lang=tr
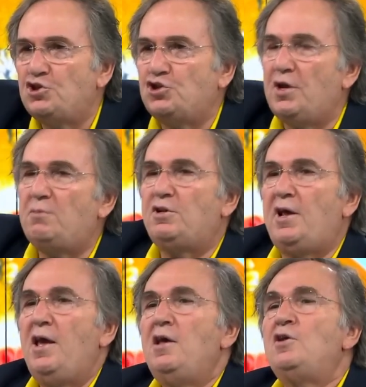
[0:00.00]
içine
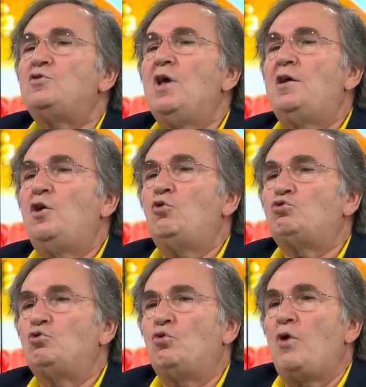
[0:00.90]
bile
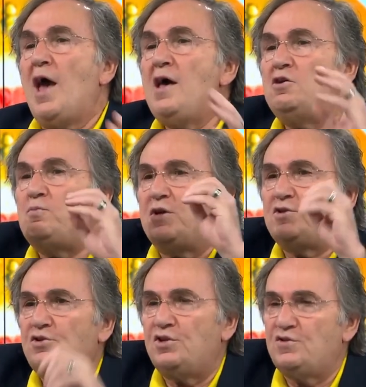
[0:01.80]
dereotu koy. Her
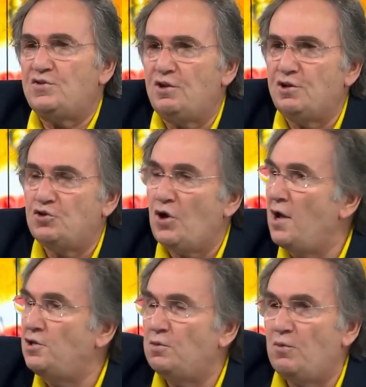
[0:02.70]
patates salatı
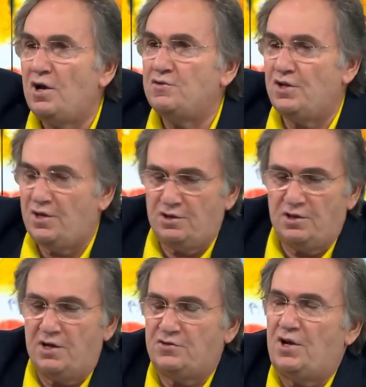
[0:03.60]
hangi mağazaya
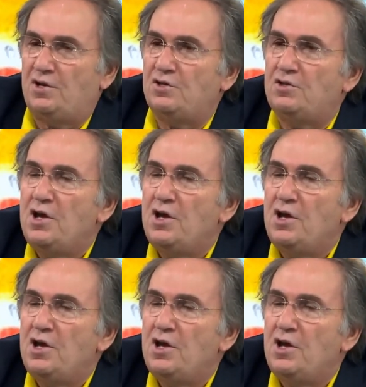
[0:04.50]
gidersen git